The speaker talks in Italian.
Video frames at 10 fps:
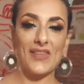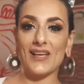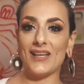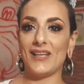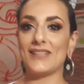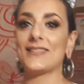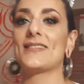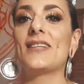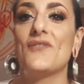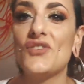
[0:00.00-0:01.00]
eh,
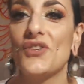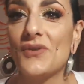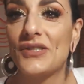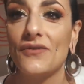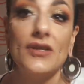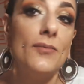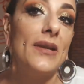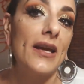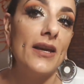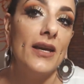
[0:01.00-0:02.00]
stasera vi giro questo video
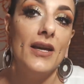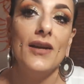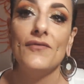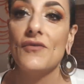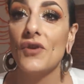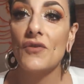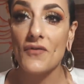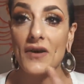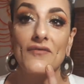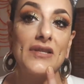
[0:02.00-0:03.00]
perché vi volevo
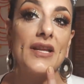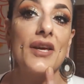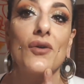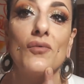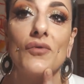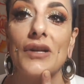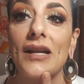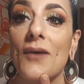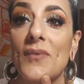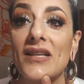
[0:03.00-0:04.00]
far vedere comunque le
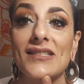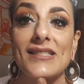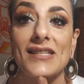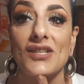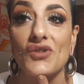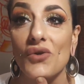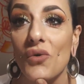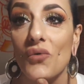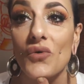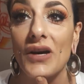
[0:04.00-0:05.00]
labbra stasera
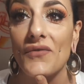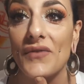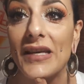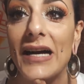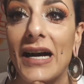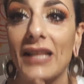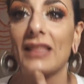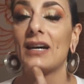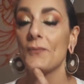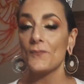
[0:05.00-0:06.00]
so una
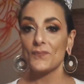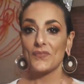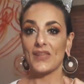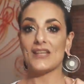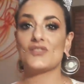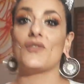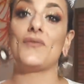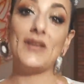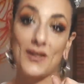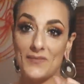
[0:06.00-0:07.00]
figata e so
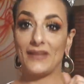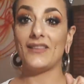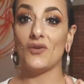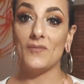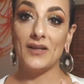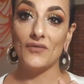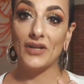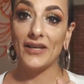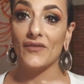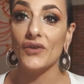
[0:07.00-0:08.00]
finalmente come le
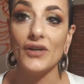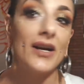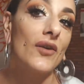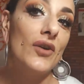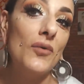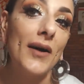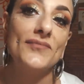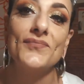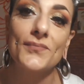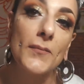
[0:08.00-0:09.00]
volevo. Eccole qua.
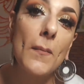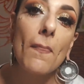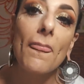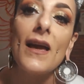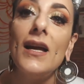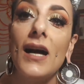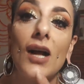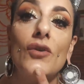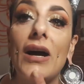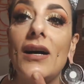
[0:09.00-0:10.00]

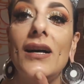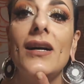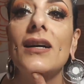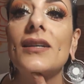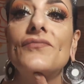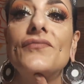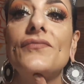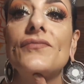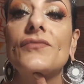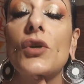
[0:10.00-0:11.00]
Allora,
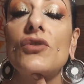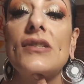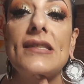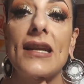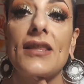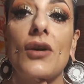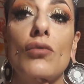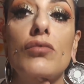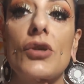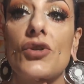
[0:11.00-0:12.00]
ehm, considerate
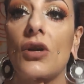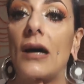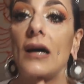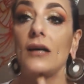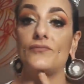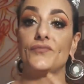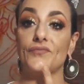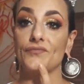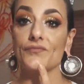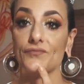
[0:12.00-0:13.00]
comunque ho la... Mm,